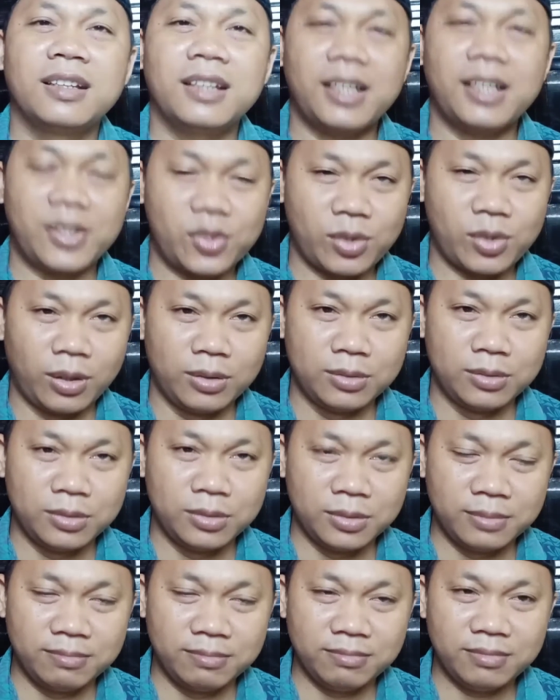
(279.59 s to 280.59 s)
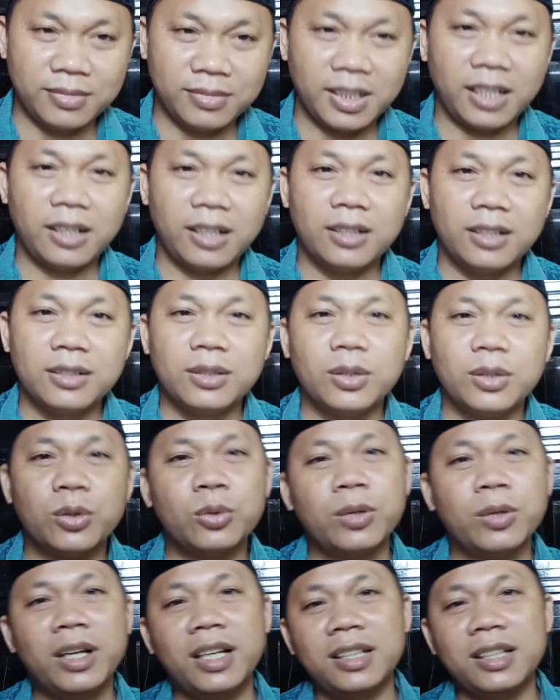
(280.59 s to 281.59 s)
as sawm
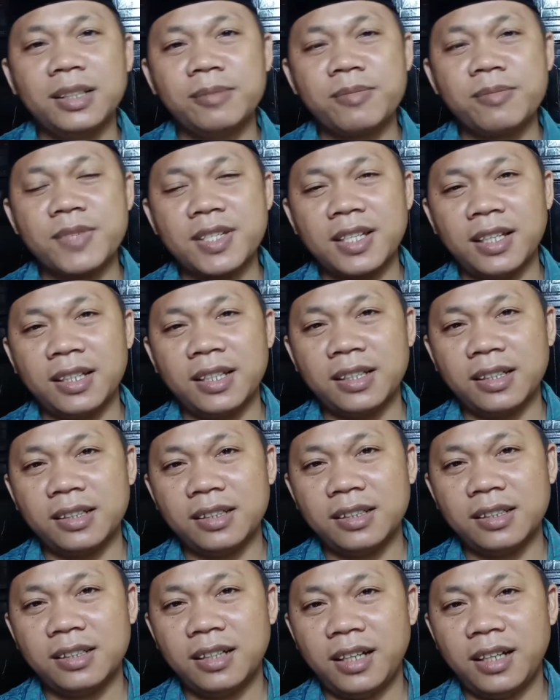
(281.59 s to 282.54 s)
huwa al-imsak